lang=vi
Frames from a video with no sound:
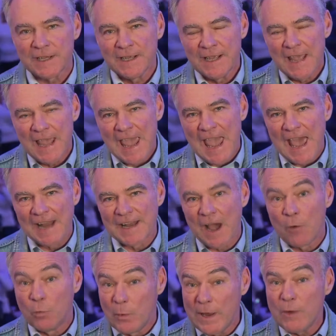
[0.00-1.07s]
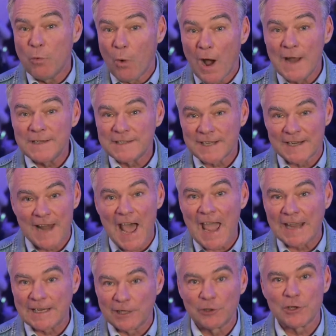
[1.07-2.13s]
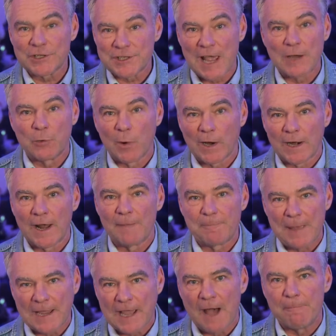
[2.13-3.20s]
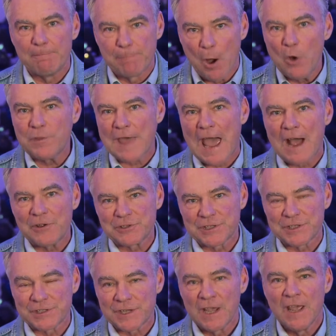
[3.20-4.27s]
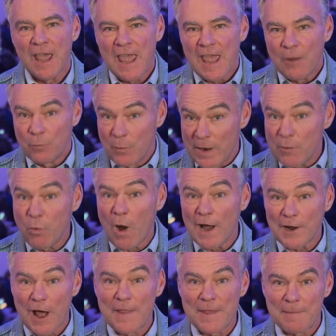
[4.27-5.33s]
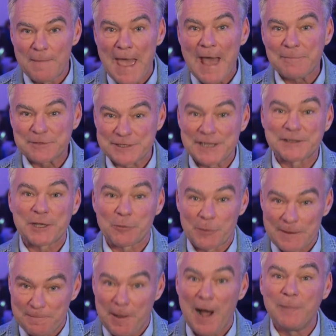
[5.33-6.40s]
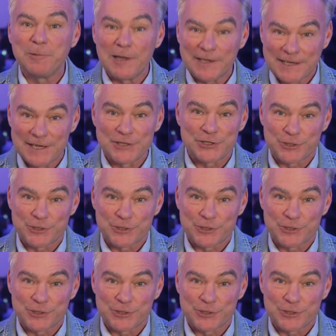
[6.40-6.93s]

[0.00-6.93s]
đốc Ralph Northam thuộc đảng Dân Chủ vui mừng tuyên bố trước những người ủng hộ tại thủ phủ Richmond của Virginia nói rằng